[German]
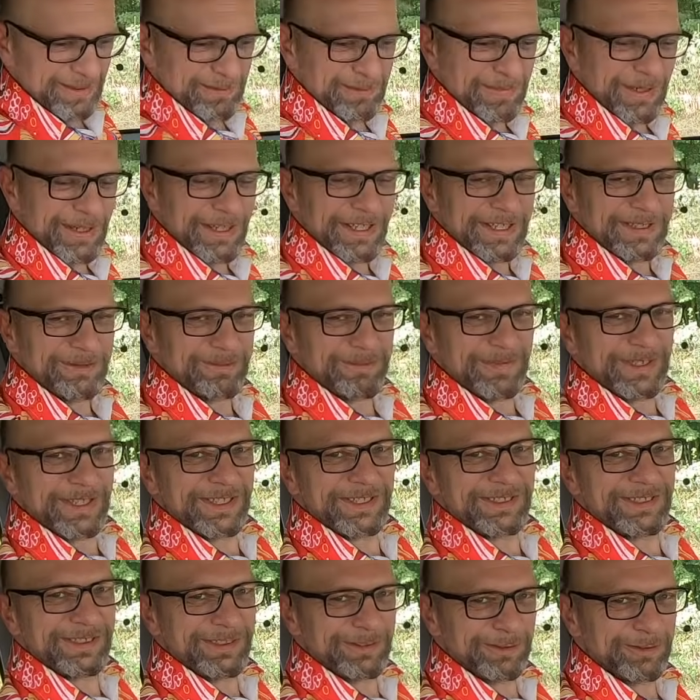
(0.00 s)
äh, breit
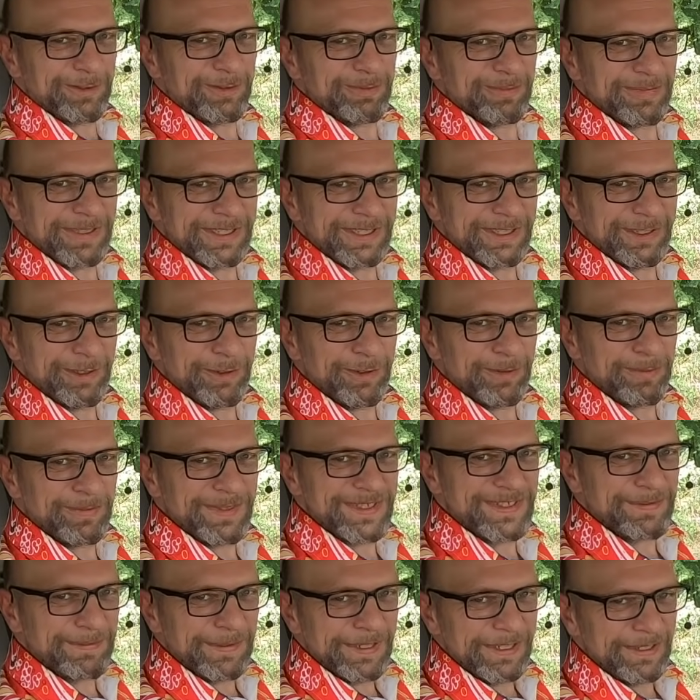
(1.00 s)
macht, dann kommt man hier auch
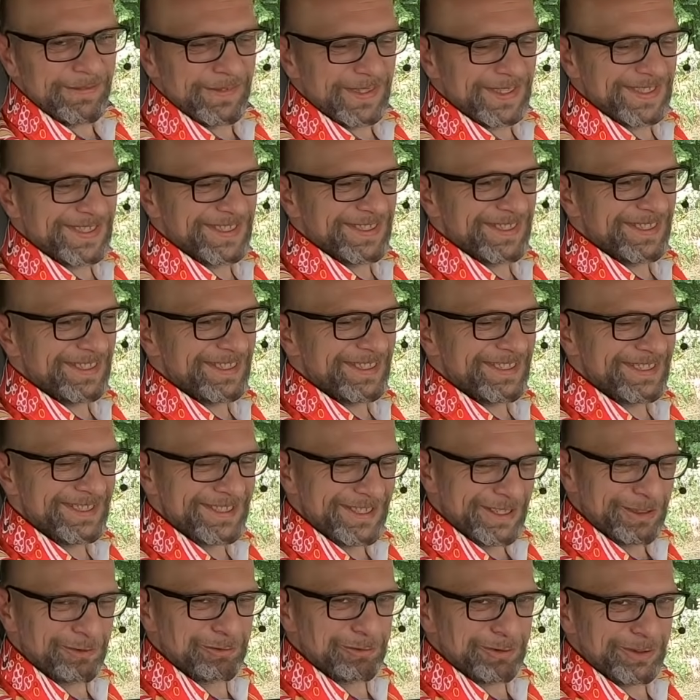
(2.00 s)
mit zwei Erwachsenen
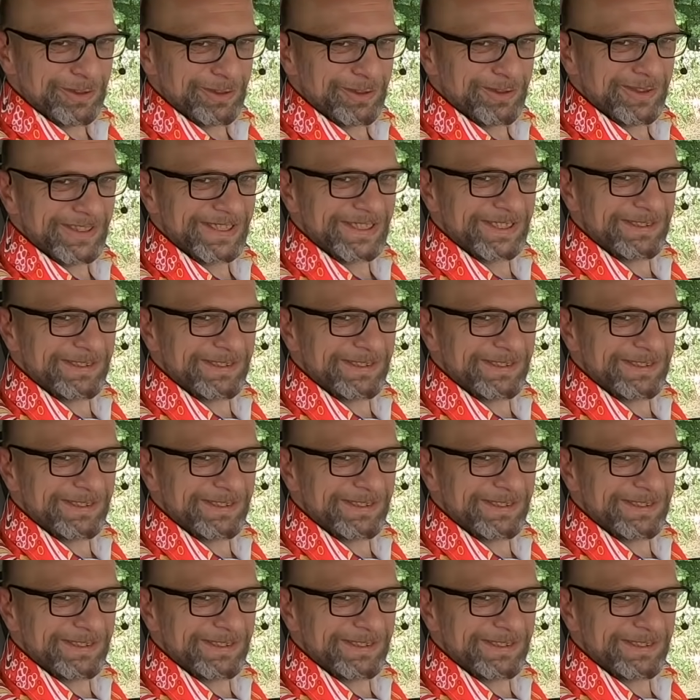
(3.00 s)
sehr gut aus.